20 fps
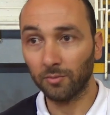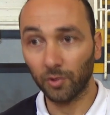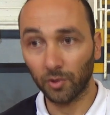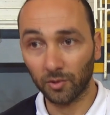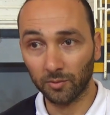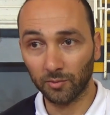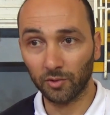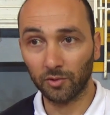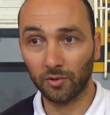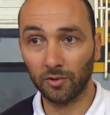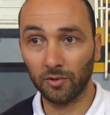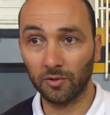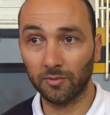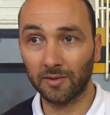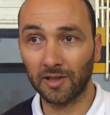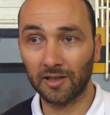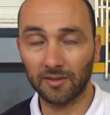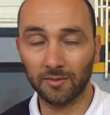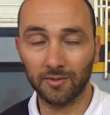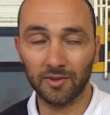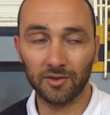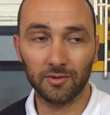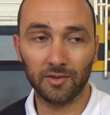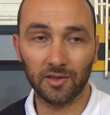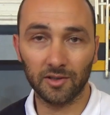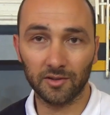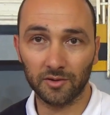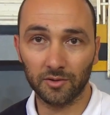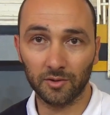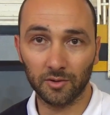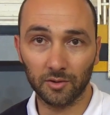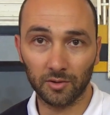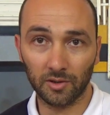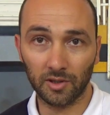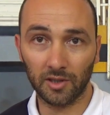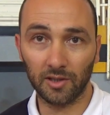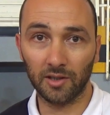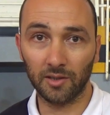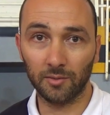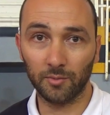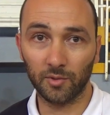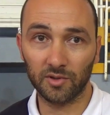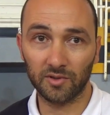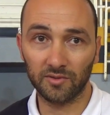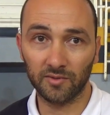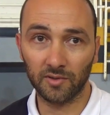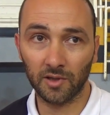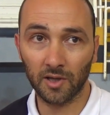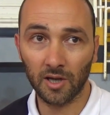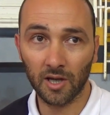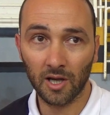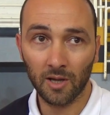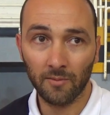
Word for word: بروموتور تاع الكيب ناسيونال جونيور على مصطفى